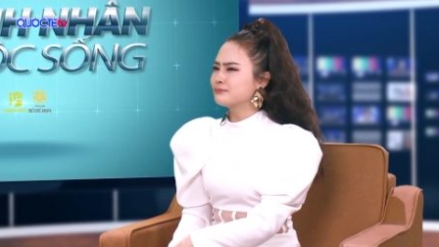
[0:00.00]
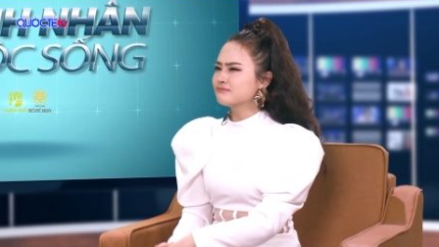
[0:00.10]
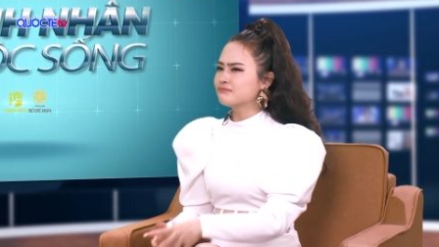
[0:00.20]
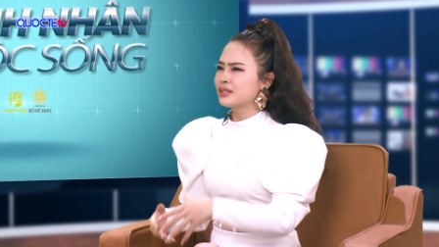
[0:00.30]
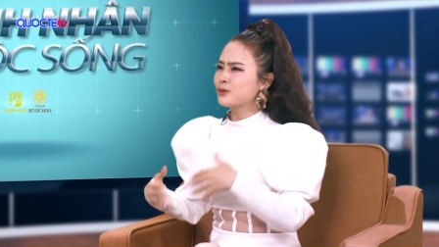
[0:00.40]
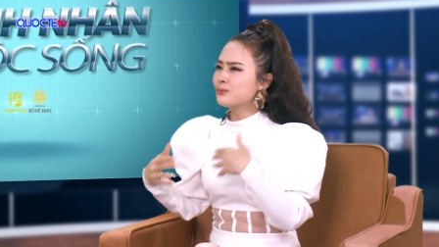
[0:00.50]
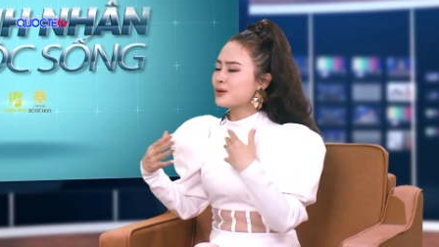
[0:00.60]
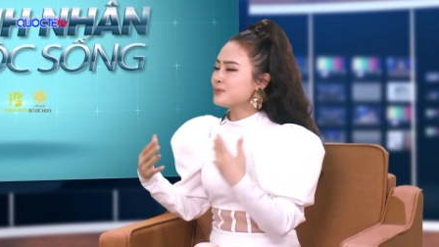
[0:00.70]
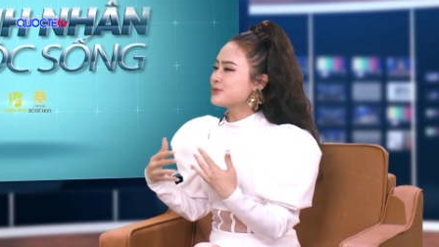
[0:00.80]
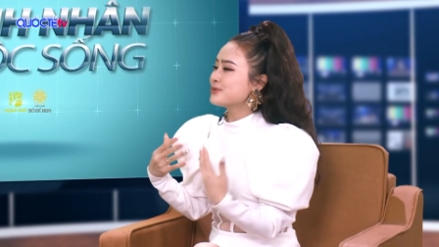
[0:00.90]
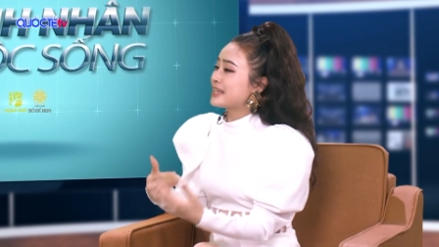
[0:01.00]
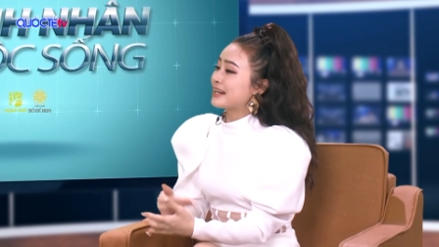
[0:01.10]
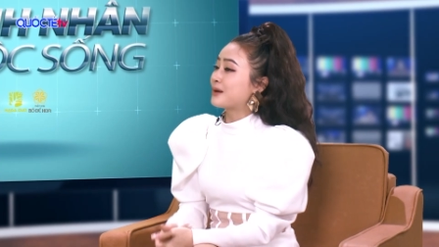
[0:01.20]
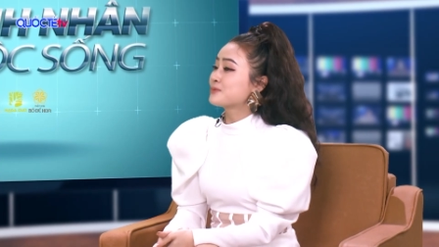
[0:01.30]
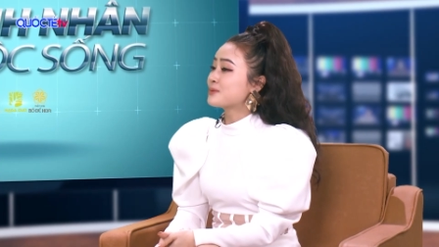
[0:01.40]
Mình cũng có một chút chạnh
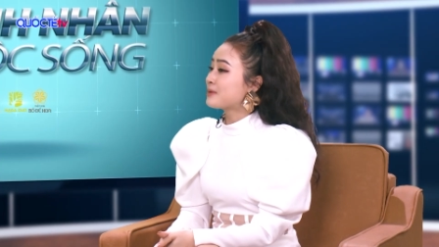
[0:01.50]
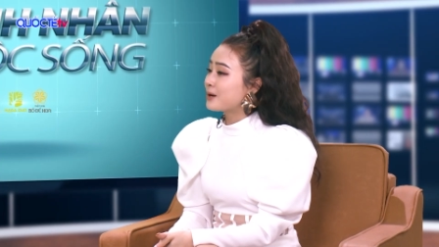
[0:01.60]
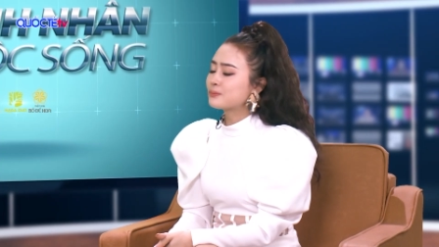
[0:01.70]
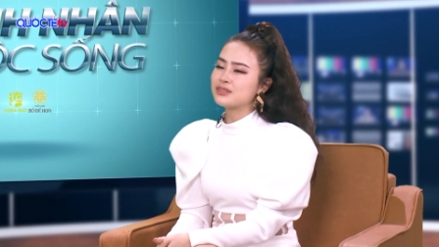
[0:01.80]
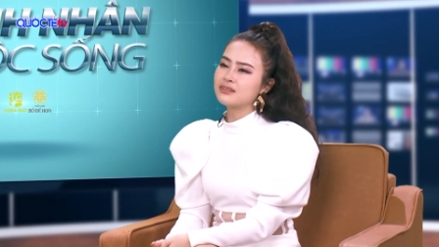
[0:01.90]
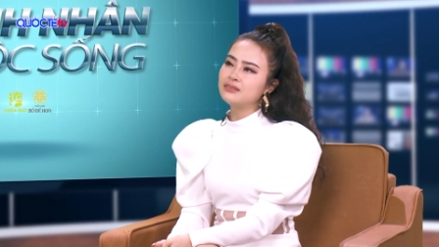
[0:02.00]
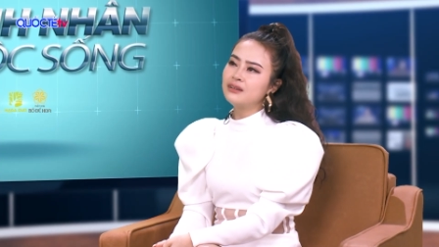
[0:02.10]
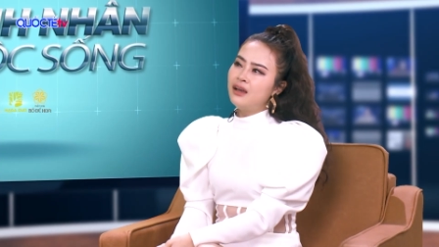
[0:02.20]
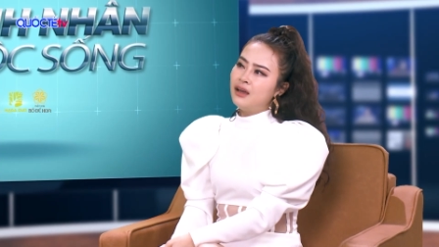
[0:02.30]
lòng trong lòng chứ.